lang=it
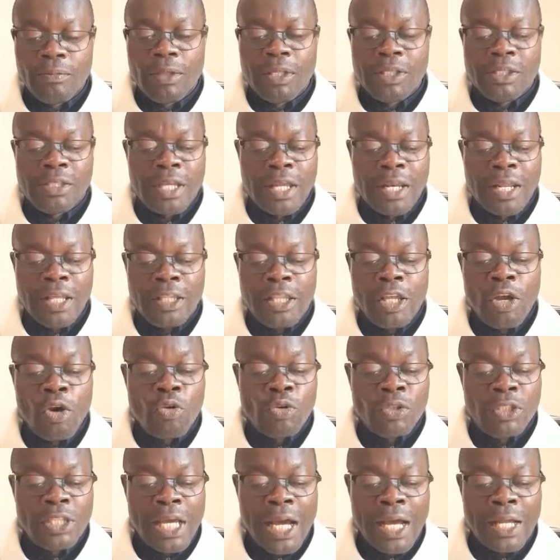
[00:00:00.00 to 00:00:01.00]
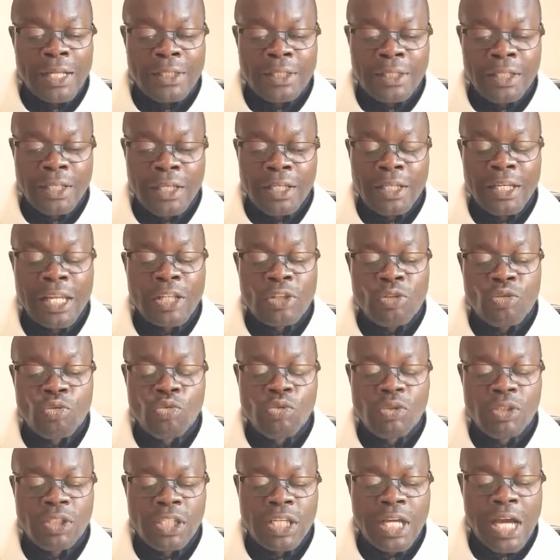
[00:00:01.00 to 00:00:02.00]
Sarete odiati da
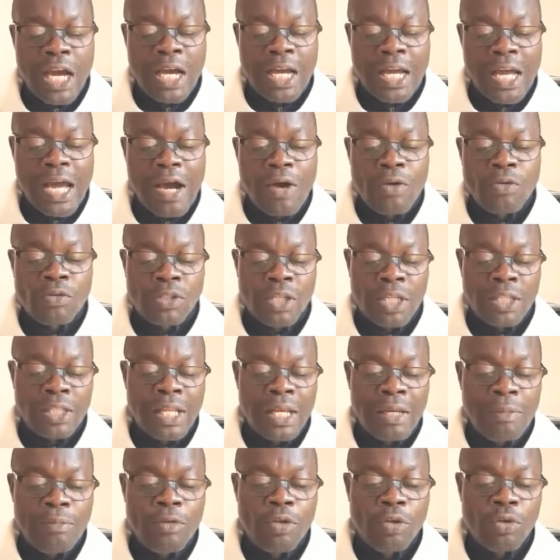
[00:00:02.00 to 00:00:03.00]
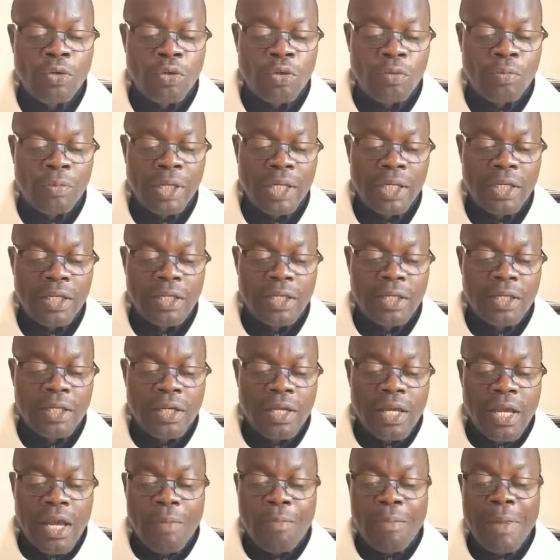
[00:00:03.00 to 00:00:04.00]
tutti a causa del mio nome,
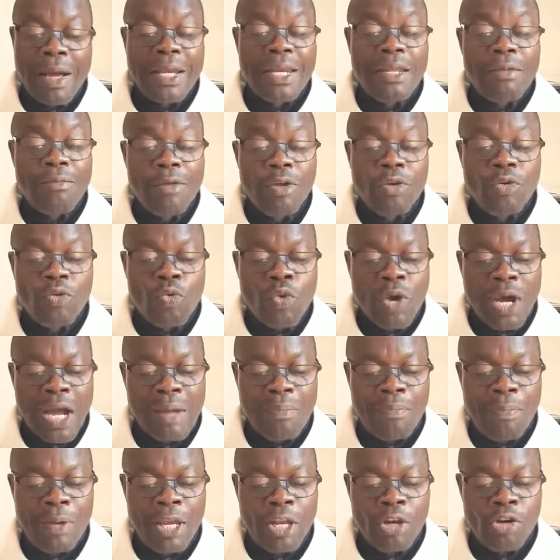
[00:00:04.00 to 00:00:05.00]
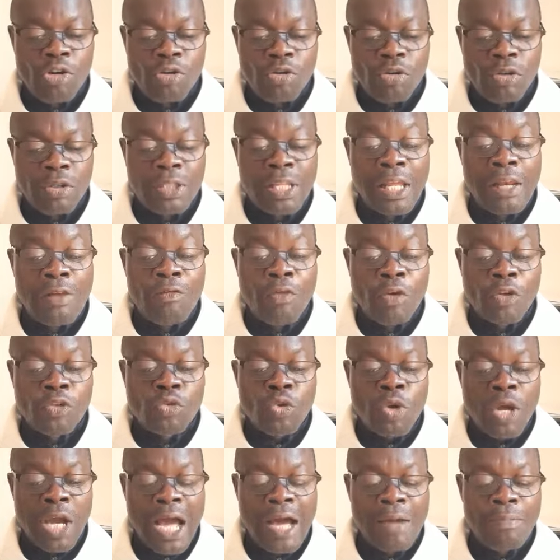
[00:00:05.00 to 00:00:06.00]
ma nemmeno un capello del
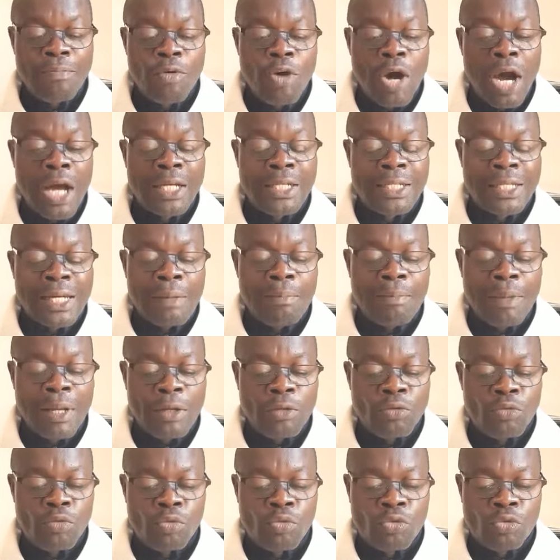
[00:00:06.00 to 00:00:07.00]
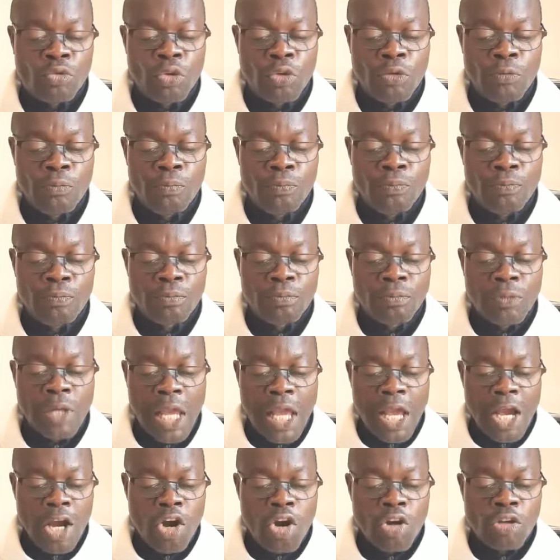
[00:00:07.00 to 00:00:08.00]
vostro capo andrà perduto.
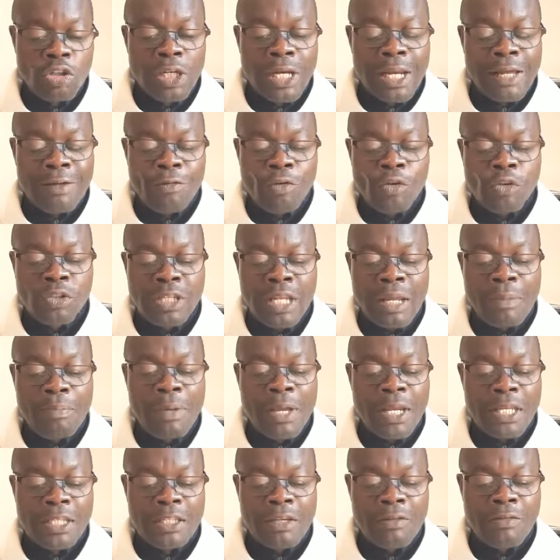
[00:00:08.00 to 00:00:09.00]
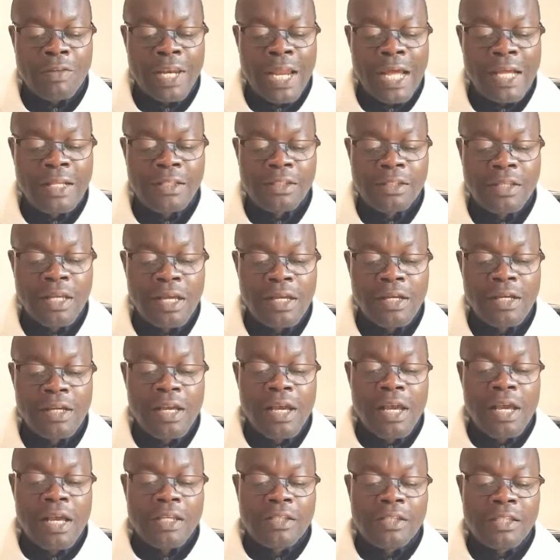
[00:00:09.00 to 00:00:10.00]
Con la vostra perseveranza
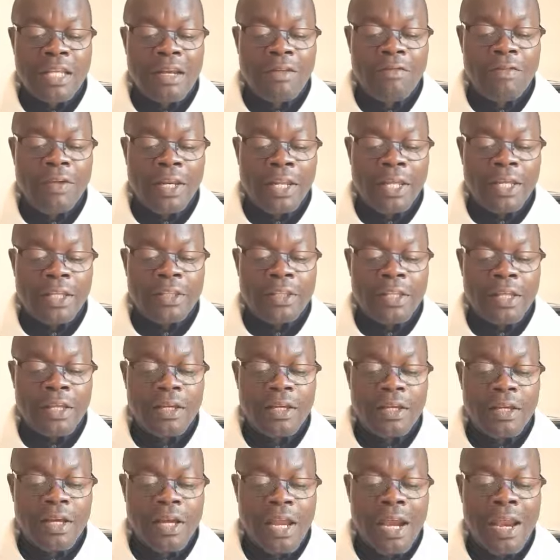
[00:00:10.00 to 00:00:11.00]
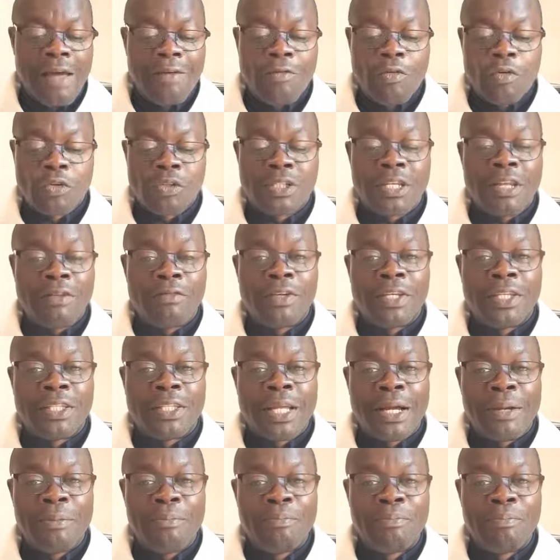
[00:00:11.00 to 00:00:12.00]
salverete la vostra
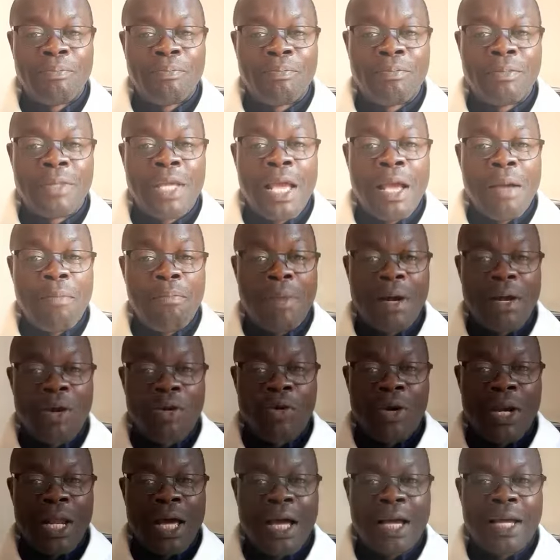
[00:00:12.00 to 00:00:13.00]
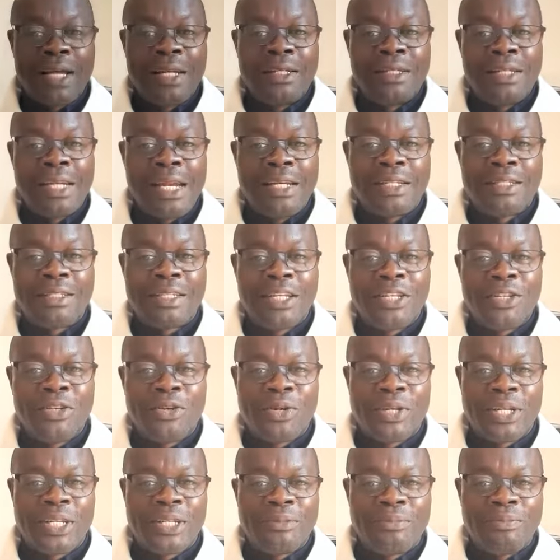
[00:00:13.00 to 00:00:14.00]
vita. Parola del
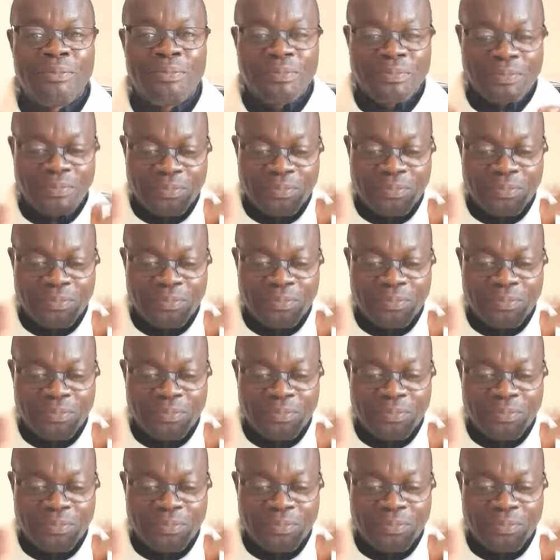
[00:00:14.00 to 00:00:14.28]
Signore.